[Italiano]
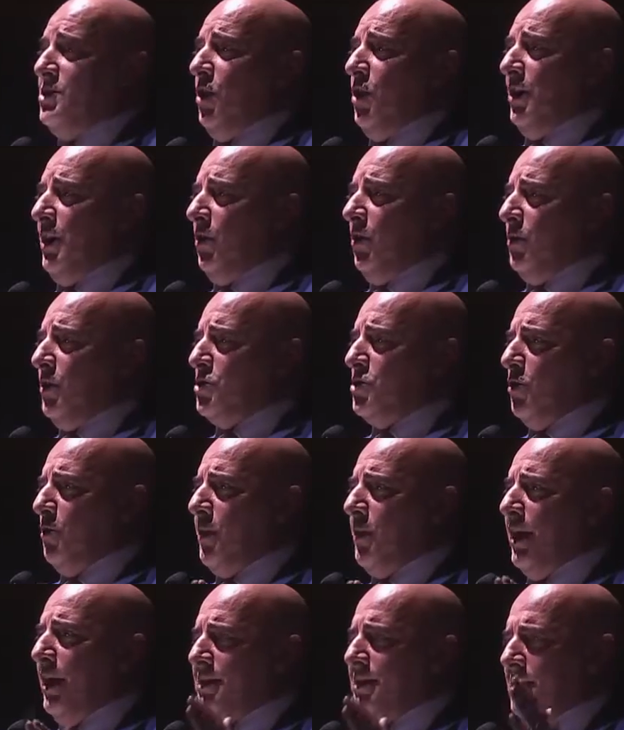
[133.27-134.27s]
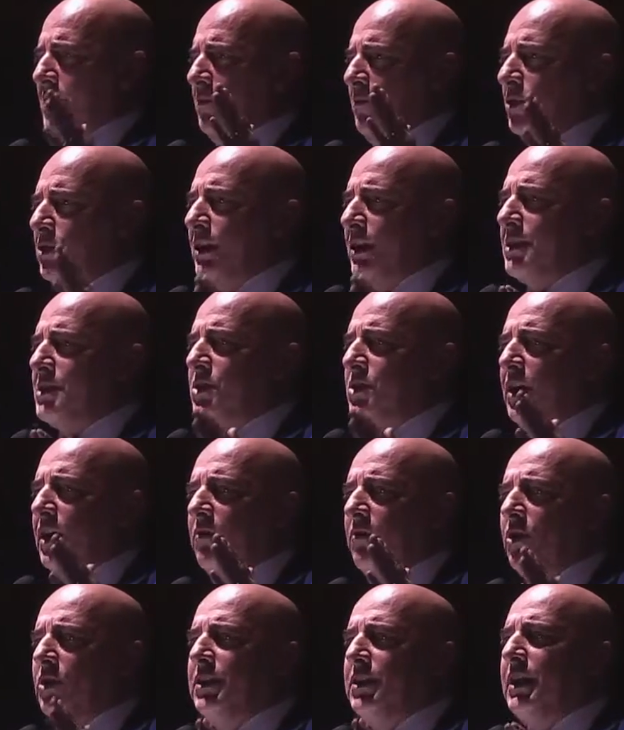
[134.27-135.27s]
in questo paese, la moderazione che
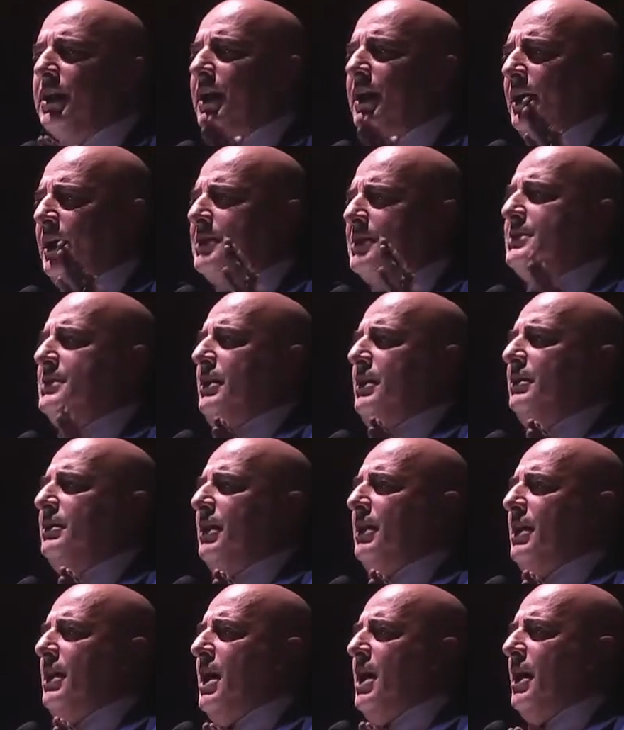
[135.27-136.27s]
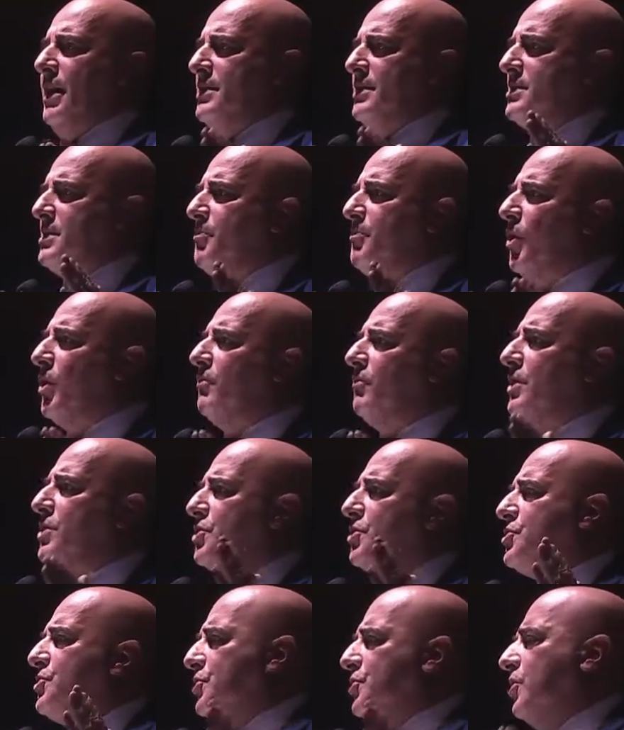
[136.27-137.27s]
vuol dire essere italiani, se poi invece
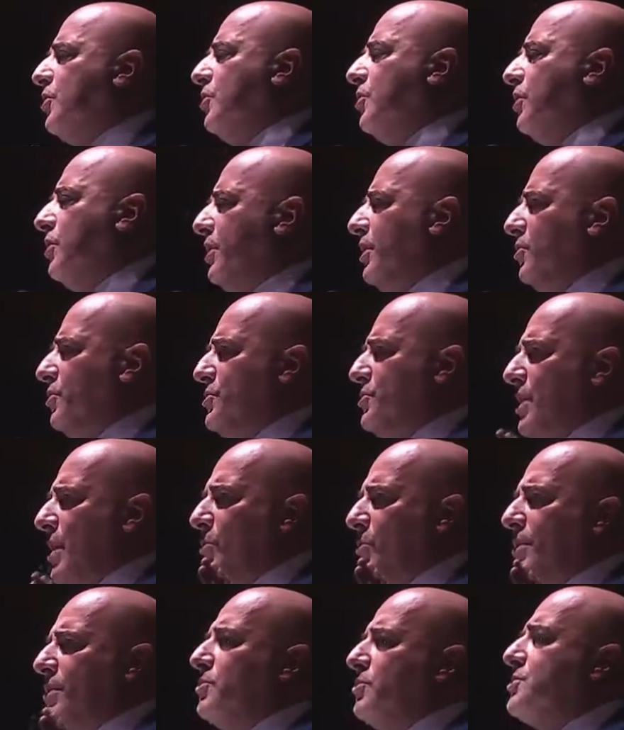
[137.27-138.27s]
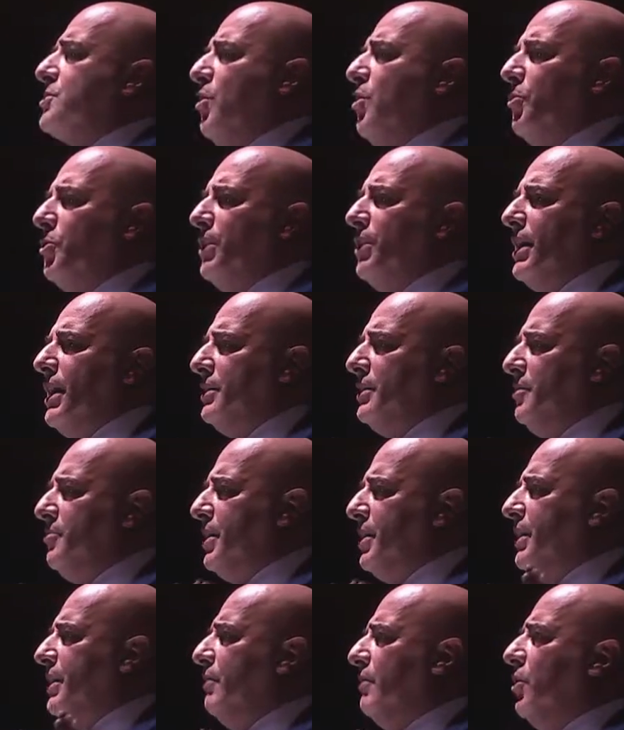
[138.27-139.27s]
ci dicono che non, siamo, che non siamo, moderati
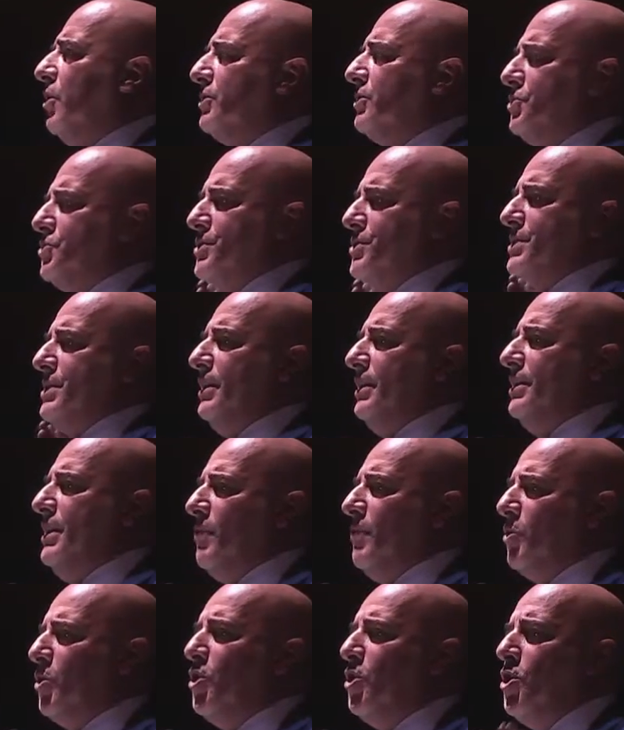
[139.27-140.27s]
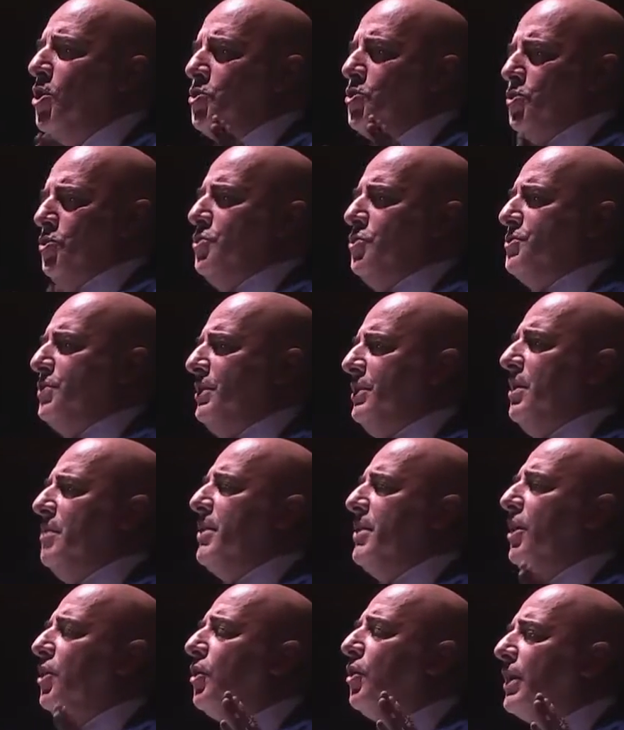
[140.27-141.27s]
perché a volte ci scaldiamo sui nostri temi,
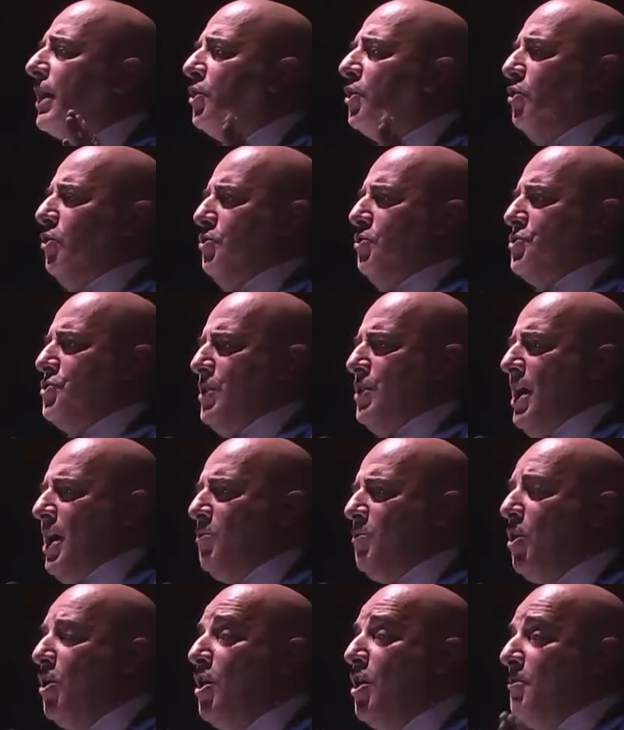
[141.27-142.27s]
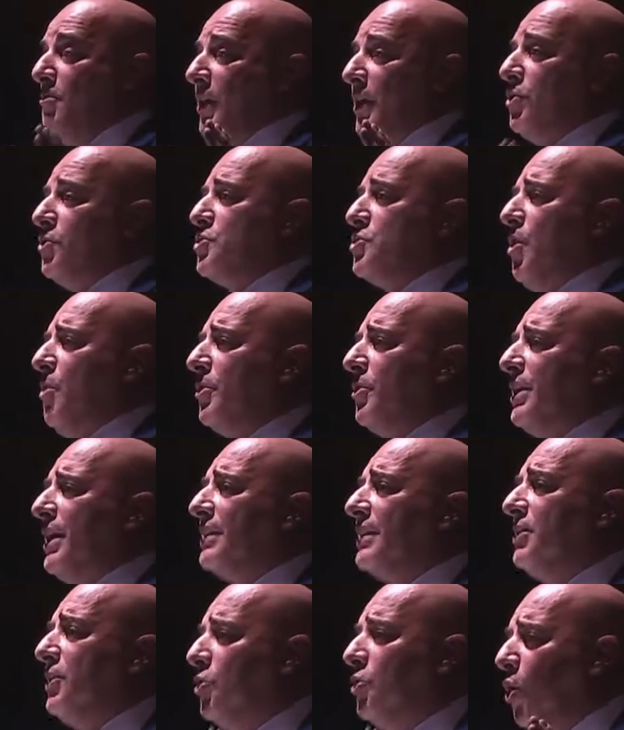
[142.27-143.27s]
allora non lo siamo, ma non siamo
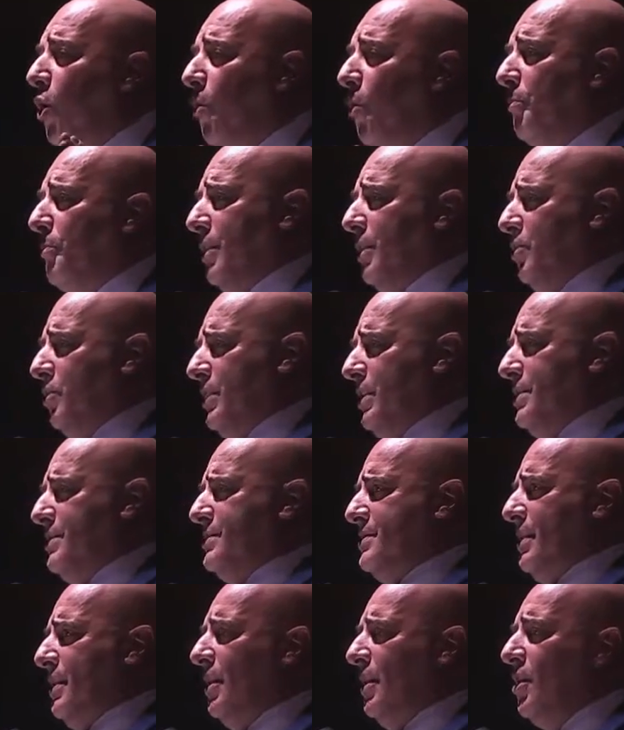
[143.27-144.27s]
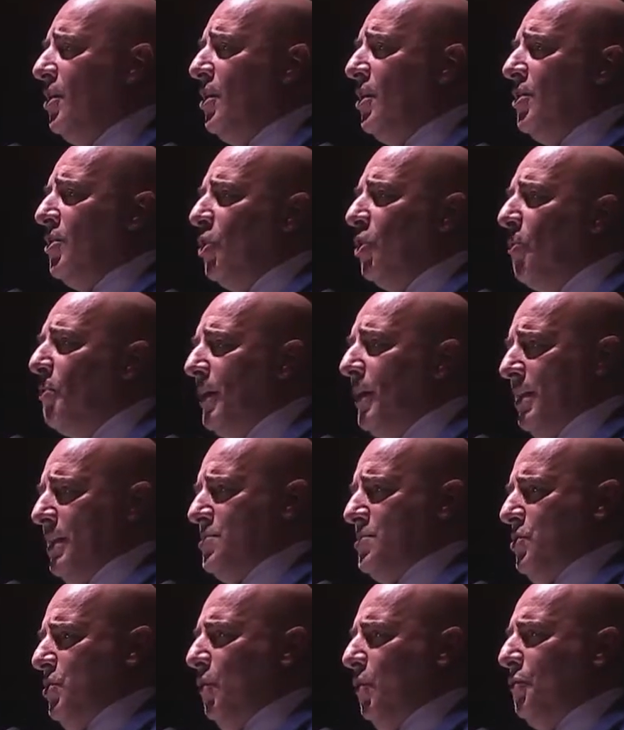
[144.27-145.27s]
moderati non per, non essere, non per
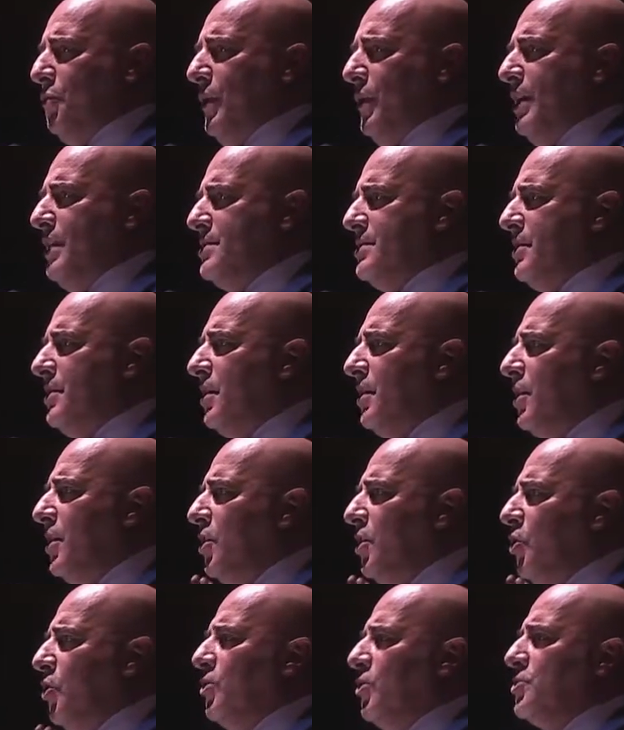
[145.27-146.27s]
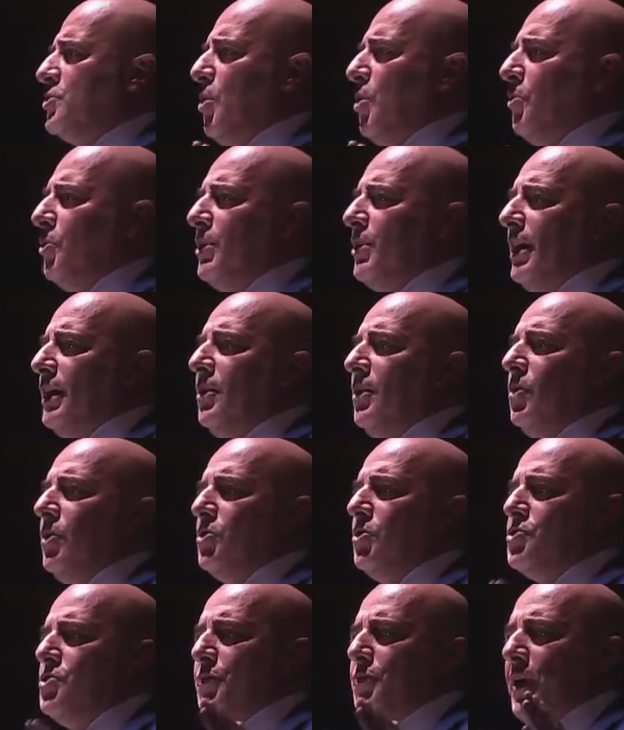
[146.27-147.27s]
essere offesi, noi non siamo moderati quando
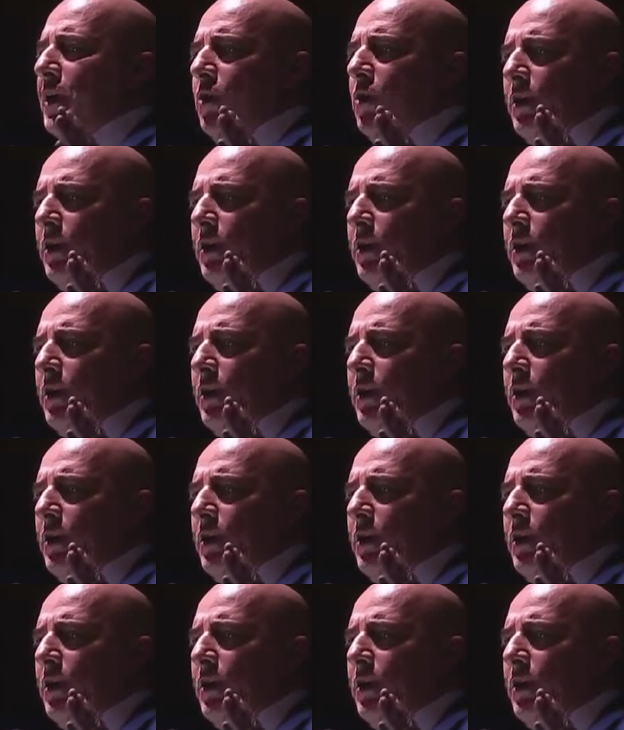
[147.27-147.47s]
ci fanno